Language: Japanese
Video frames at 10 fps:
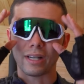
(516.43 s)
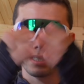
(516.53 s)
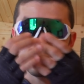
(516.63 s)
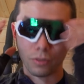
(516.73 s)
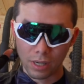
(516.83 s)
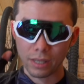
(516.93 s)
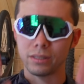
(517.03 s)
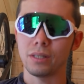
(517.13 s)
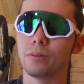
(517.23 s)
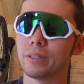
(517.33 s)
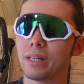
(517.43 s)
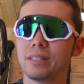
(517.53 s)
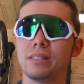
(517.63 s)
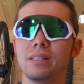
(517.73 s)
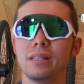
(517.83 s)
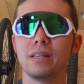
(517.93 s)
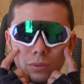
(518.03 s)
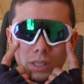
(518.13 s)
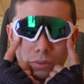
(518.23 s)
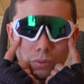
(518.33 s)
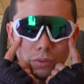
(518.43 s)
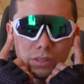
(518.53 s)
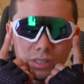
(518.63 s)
風も入ってこないし、コンタクト